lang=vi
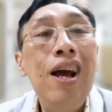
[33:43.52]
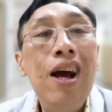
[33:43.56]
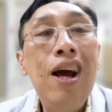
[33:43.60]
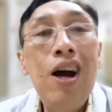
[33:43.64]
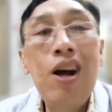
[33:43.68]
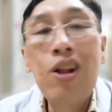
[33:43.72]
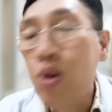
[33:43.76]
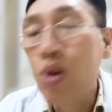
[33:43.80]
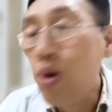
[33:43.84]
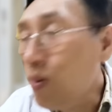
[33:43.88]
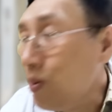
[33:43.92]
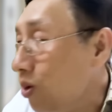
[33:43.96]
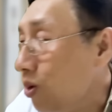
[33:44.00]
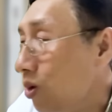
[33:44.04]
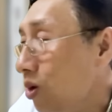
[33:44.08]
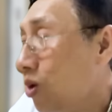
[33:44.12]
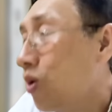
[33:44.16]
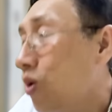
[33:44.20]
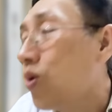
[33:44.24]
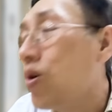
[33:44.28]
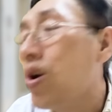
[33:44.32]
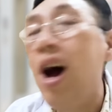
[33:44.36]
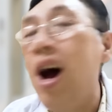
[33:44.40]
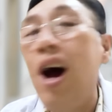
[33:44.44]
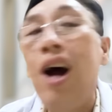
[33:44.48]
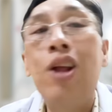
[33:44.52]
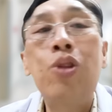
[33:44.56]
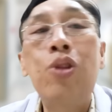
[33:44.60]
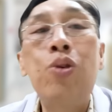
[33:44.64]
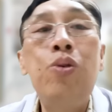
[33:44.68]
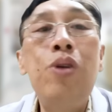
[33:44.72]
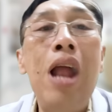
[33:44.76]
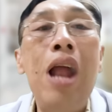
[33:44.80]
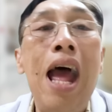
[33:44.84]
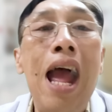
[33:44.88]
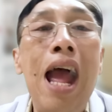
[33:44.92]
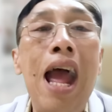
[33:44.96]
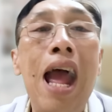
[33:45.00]
là tôi muốn cuộc đời
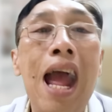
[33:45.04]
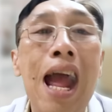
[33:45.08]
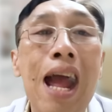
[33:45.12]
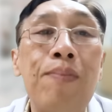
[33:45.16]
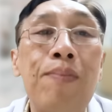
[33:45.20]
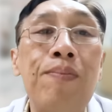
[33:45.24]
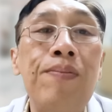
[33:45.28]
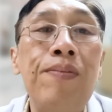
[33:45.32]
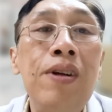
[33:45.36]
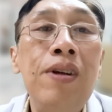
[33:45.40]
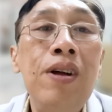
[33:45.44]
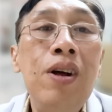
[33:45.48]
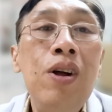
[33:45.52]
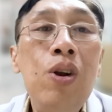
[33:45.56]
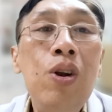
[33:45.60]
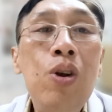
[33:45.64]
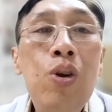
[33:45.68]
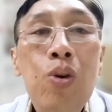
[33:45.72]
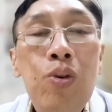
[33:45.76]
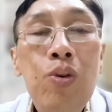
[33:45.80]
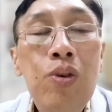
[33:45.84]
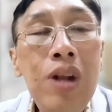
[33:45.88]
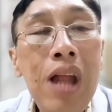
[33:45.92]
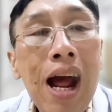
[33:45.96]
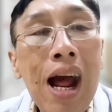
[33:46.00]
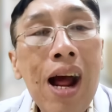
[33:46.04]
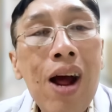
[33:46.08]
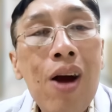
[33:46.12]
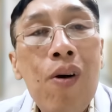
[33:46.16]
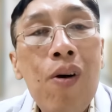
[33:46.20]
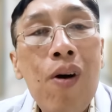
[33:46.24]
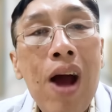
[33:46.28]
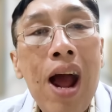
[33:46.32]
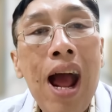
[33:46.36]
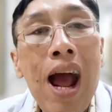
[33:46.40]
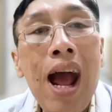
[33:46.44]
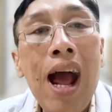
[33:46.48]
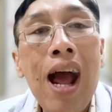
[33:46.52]
tôi đẹp luôn thăng
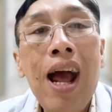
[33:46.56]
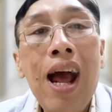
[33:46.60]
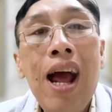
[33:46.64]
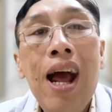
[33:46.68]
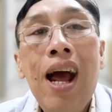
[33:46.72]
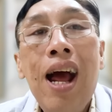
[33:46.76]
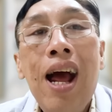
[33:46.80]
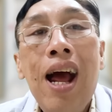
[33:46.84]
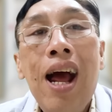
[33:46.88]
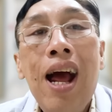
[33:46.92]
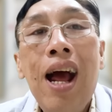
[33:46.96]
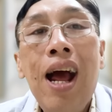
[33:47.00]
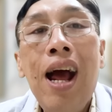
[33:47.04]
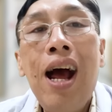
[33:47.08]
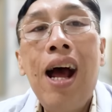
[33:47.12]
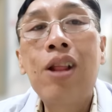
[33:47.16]
hoa à,